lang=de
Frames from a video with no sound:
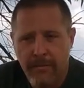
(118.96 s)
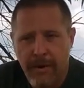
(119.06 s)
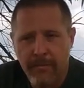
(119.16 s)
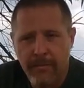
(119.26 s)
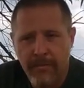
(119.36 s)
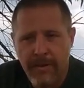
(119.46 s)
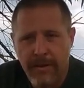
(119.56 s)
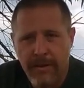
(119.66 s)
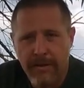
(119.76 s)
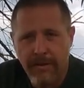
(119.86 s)
Beim
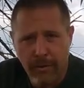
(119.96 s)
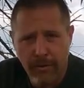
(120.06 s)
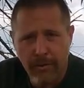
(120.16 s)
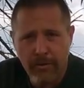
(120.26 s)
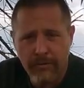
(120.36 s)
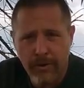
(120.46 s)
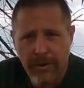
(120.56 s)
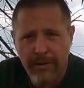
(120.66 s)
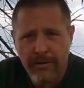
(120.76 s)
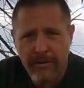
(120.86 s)
Neurologen wurde
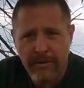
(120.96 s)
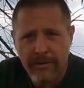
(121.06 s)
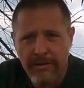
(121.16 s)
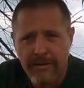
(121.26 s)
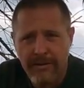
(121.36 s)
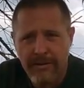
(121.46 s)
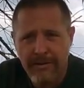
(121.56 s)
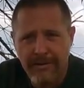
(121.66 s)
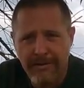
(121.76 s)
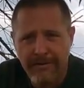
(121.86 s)
dann
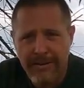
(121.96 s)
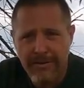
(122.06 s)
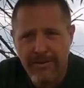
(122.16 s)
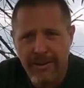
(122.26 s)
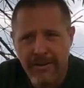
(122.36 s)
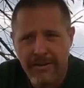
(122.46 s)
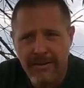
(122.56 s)
festgestellt,